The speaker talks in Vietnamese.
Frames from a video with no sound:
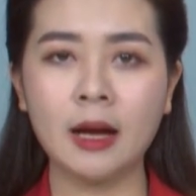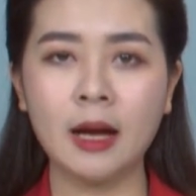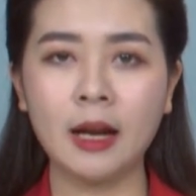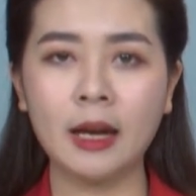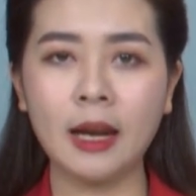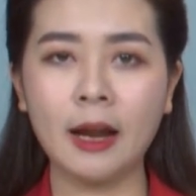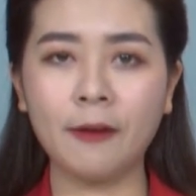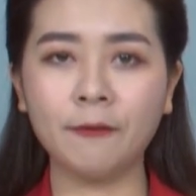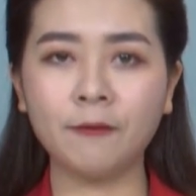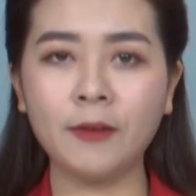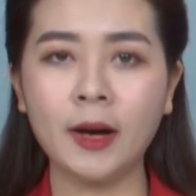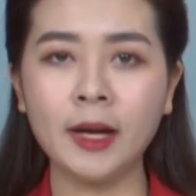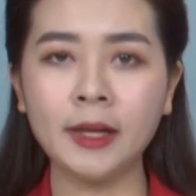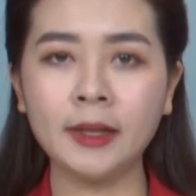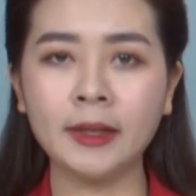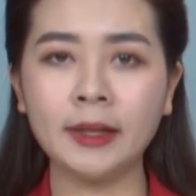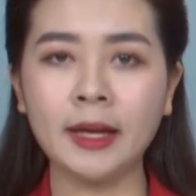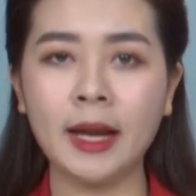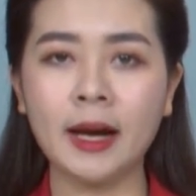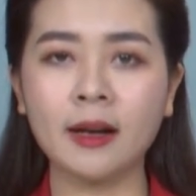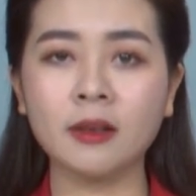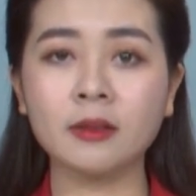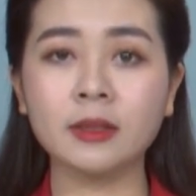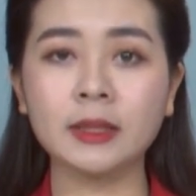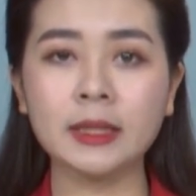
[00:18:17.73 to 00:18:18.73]
lạm phát
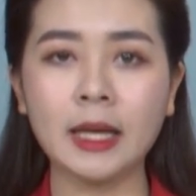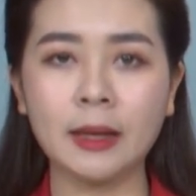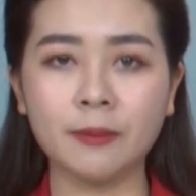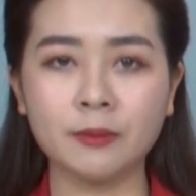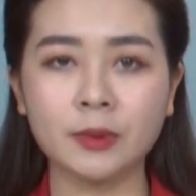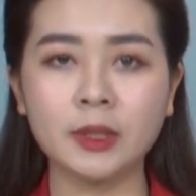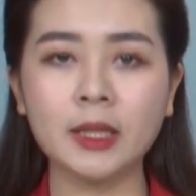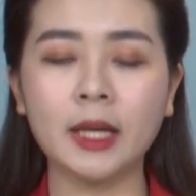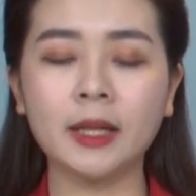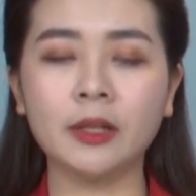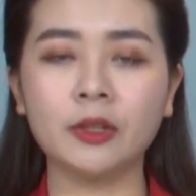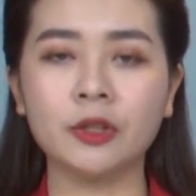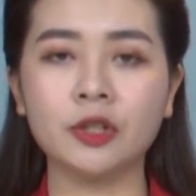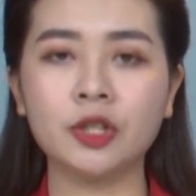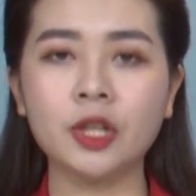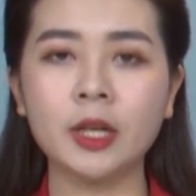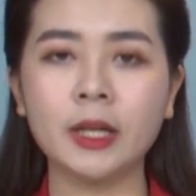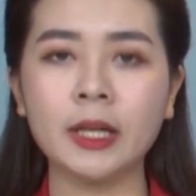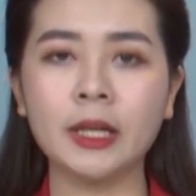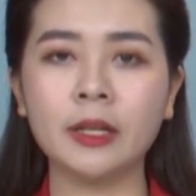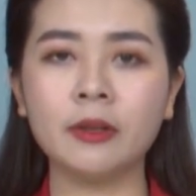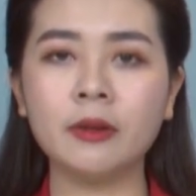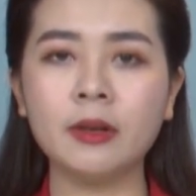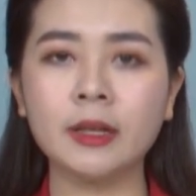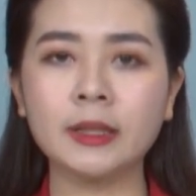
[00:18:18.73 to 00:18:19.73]
đang giảm dần trước
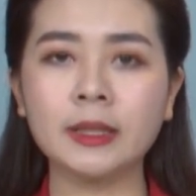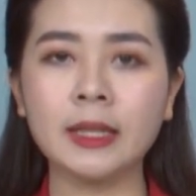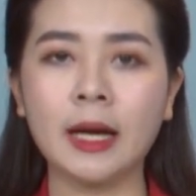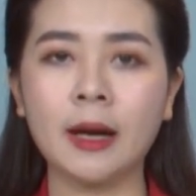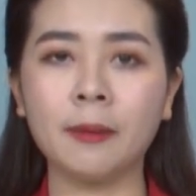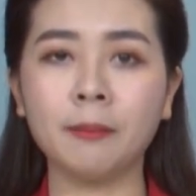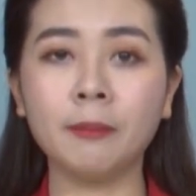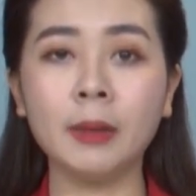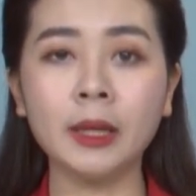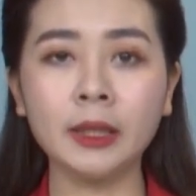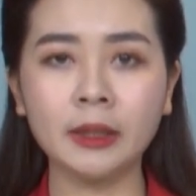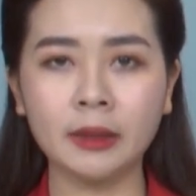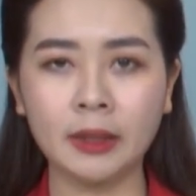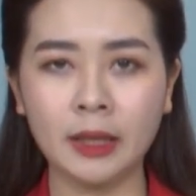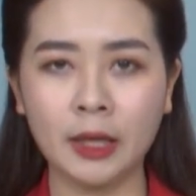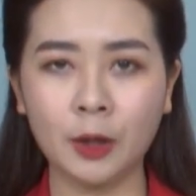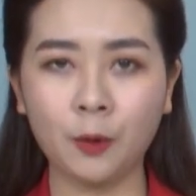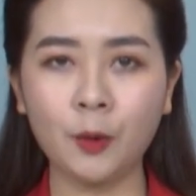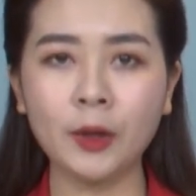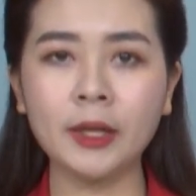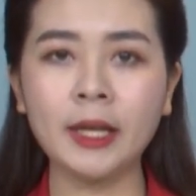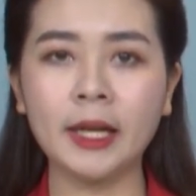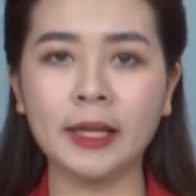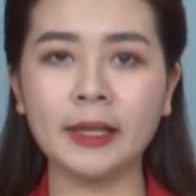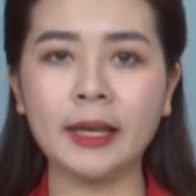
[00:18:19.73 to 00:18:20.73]
khi đưa ra bất kỳ
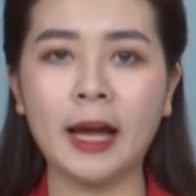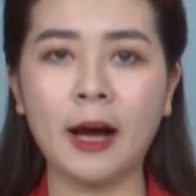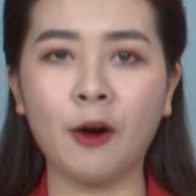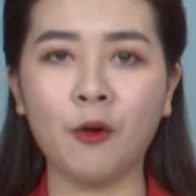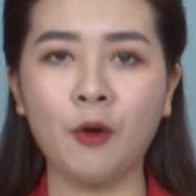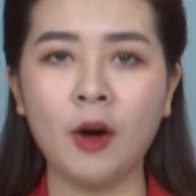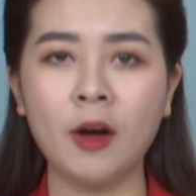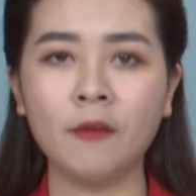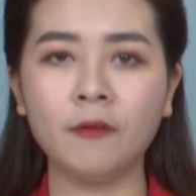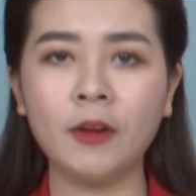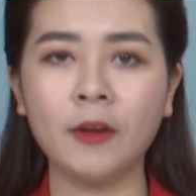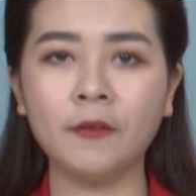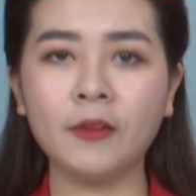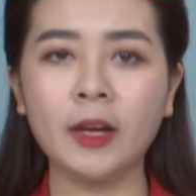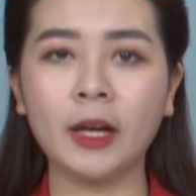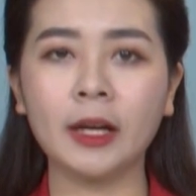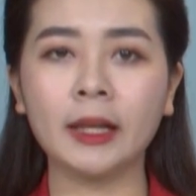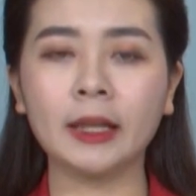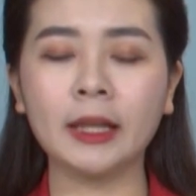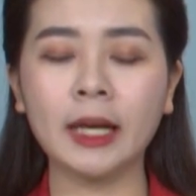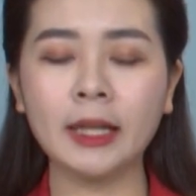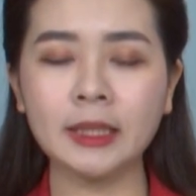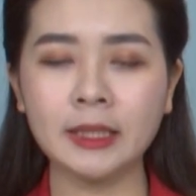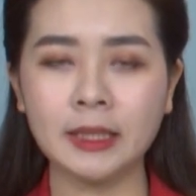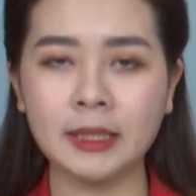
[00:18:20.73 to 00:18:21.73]
quyết định nào về
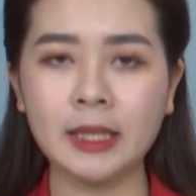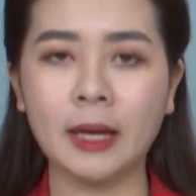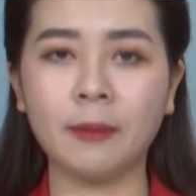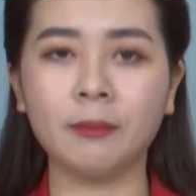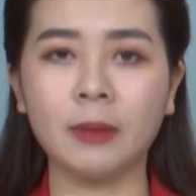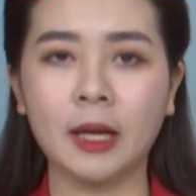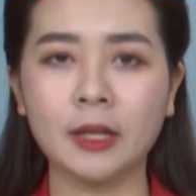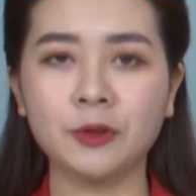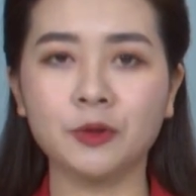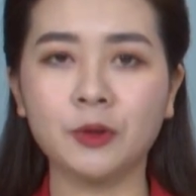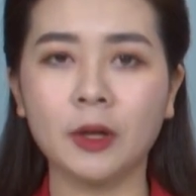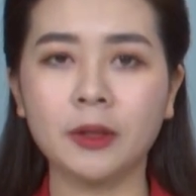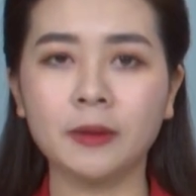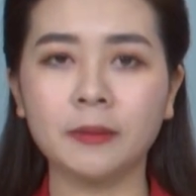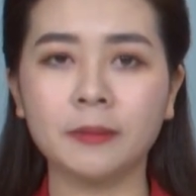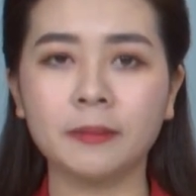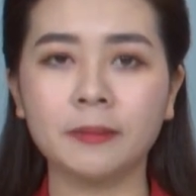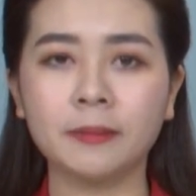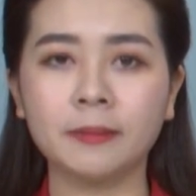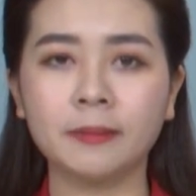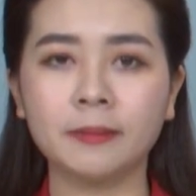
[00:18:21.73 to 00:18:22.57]
việc cắt giảm lãi suất.